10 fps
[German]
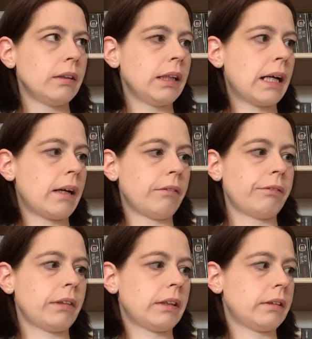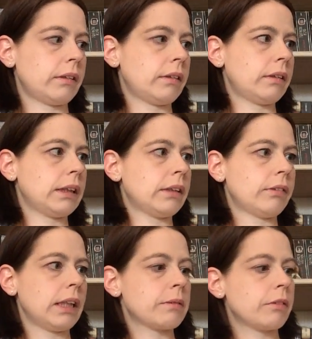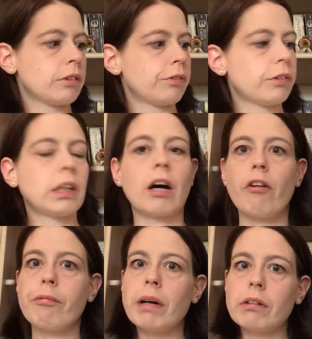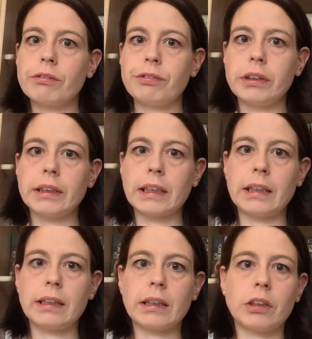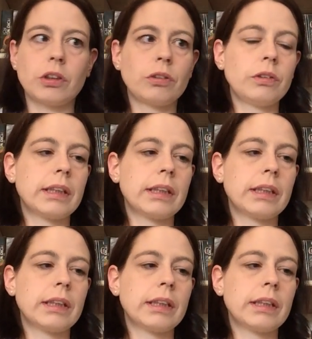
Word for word: ja, also erstmal so von der Aufmachung finde ich es eigentlich ganz schön.